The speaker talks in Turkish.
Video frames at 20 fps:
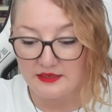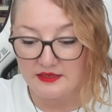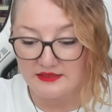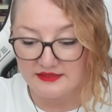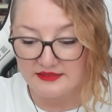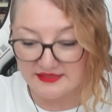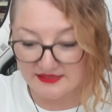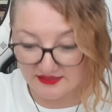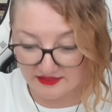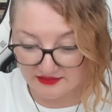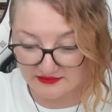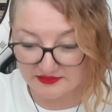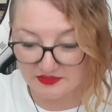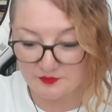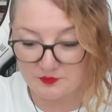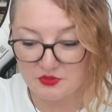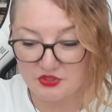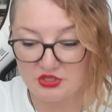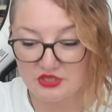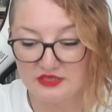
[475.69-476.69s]
sadık
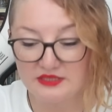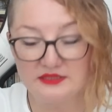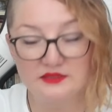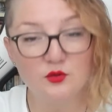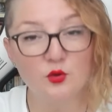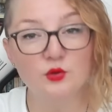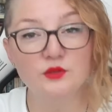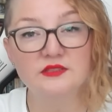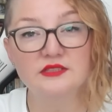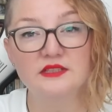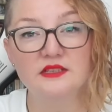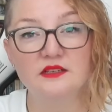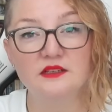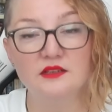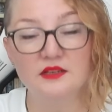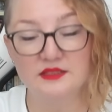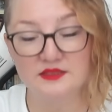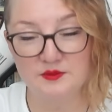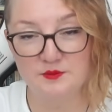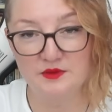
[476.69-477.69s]
bir şekilde ortaya
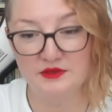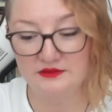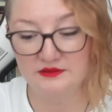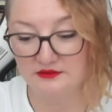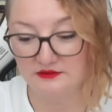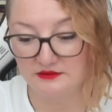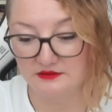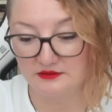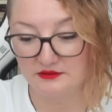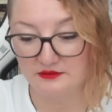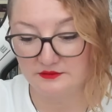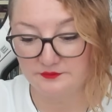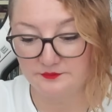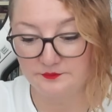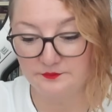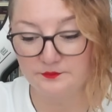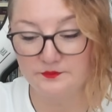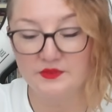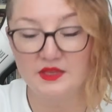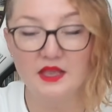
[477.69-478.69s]
atmaktadır.
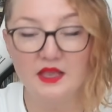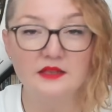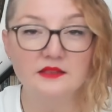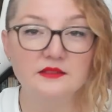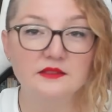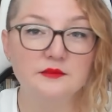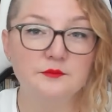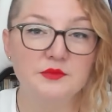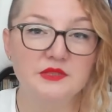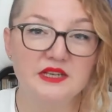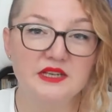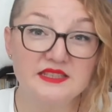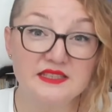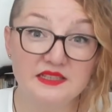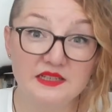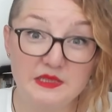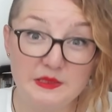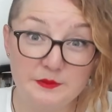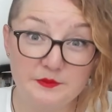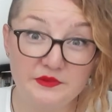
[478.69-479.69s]
Yani biraz garip